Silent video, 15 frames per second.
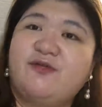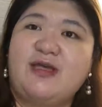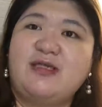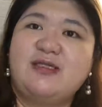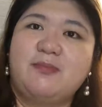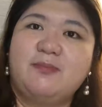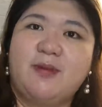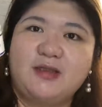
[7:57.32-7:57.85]

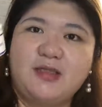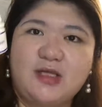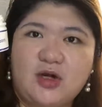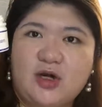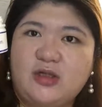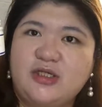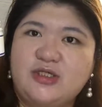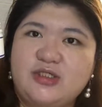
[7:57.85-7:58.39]
face and body
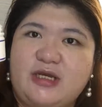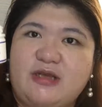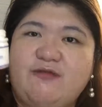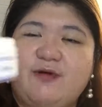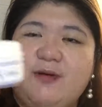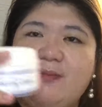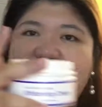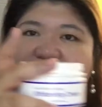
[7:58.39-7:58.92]
collagen
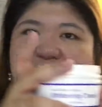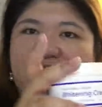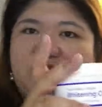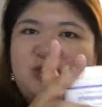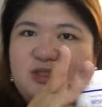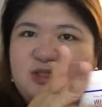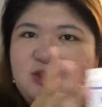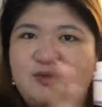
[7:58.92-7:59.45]
from
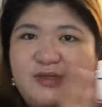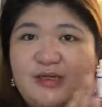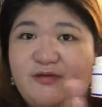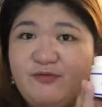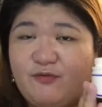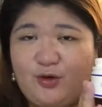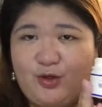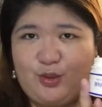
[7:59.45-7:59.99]
Hygiene is
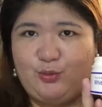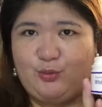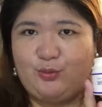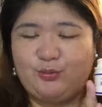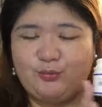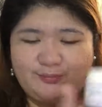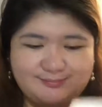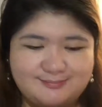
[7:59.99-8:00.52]
really for you.
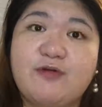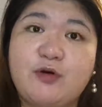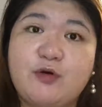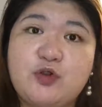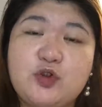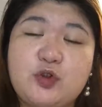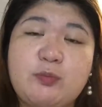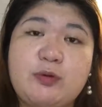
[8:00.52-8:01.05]
If ever
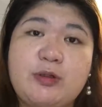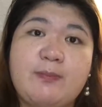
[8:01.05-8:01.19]
gusto mo